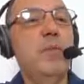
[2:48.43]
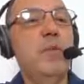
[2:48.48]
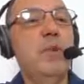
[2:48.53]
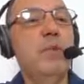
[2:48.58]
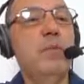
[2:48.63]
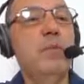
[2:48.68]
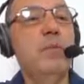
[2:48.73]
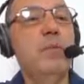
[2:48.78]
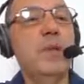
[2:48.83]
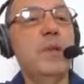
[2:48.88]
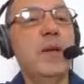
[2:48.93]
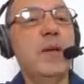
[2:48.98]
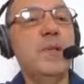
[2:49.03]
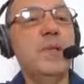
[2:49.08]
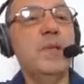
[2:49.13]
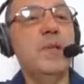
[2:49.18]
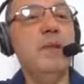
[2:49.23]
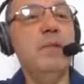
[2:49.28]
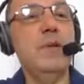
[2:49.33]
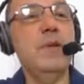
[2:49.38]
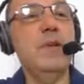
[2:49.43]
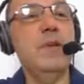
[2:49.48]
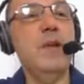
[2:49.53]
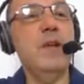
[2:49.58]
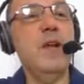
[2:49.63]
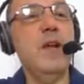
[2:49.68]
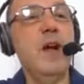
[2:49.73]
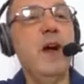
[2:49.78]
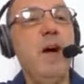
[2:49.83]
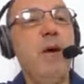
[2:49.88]
Então, vou mandar escrever
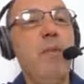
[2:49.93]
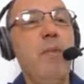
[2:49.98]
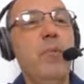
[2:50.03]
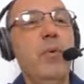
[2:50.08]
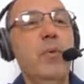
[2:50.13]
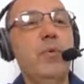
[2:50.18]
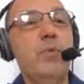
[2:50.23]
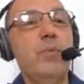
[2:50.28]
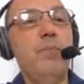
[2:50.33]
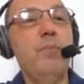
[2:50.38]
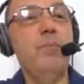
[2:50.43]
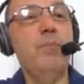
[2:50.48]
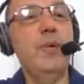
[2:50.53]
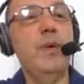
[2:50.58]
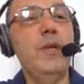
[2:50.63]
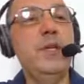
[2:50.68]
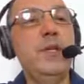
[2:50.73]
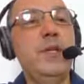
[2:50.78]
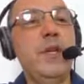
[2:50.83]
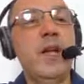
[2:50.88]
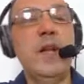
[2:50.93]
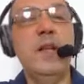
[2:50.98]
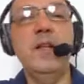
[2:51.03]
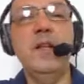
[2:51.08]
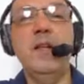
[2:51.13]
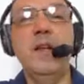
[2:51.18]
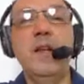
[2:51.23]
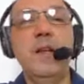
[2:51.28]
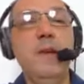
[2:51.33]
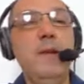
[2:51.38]
serial.println,
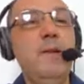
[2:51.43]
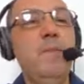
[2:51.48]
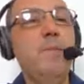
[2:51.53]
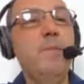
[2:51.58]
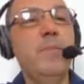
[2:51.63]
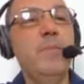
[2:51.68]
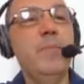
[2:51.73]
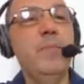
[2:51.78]
ln